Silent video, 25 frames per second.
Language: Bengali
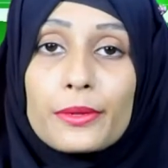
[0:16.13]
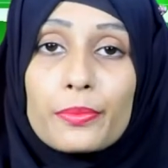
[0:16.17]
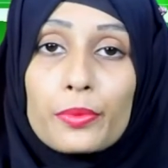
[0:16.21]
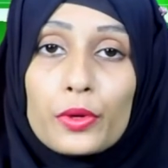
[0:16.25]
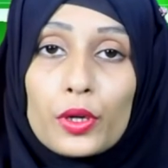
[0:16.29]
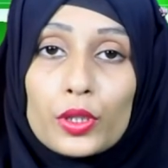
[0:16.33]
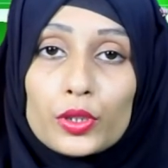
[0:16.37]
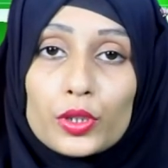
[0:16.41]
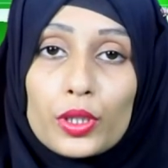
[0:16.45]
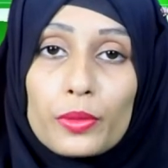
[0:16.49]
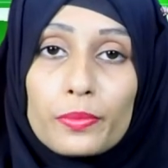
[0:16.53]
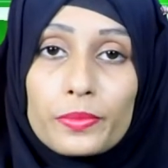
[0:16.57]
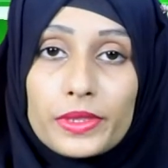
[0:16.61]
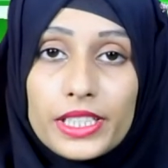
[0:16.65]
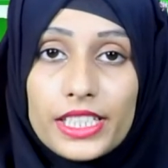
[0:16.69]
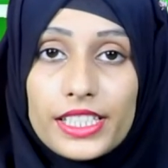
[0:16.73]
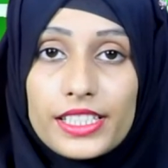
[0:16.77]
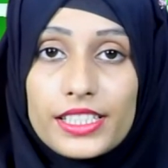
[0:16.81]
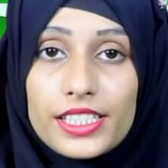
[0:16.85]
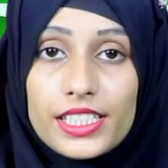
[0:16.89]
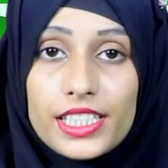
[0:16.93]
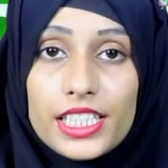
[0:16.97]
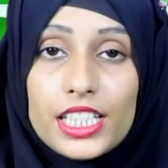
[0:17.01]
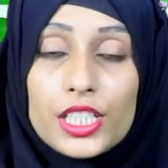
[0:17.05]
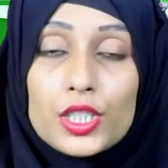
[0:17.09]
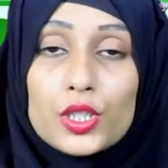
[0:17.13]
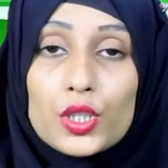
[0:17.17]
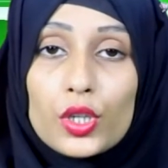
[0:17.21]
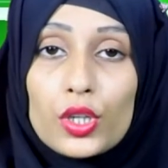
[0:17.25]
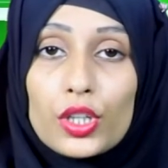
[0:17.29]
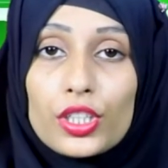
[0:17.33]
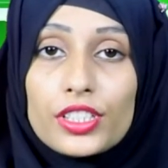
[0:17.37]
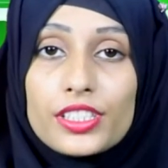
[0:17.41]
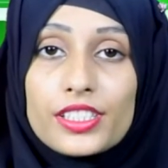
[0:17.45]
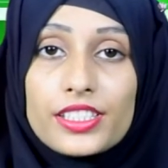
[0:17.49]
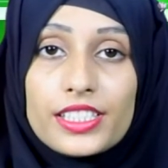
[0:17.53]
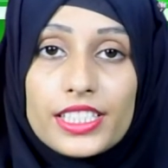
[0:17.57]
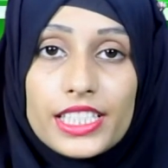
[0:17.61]
প্রথম টেস্টে
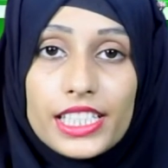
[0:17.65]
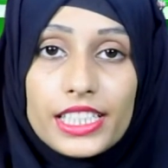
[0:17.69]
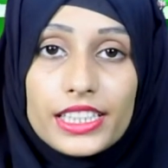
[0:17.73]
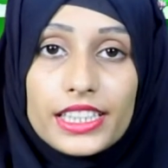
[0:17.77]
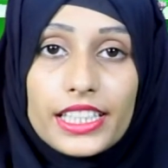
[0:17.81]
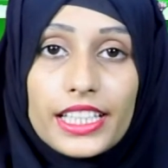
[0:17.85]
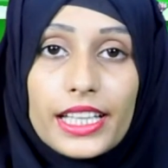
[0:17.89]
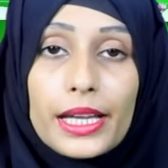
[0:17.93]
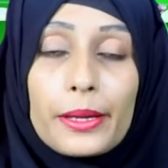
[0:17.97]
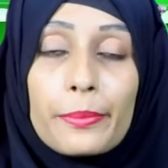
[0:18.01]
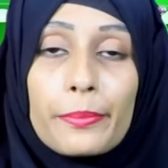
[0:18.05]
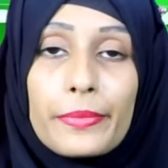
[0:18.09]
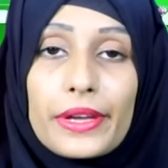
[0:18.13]
টস জিতে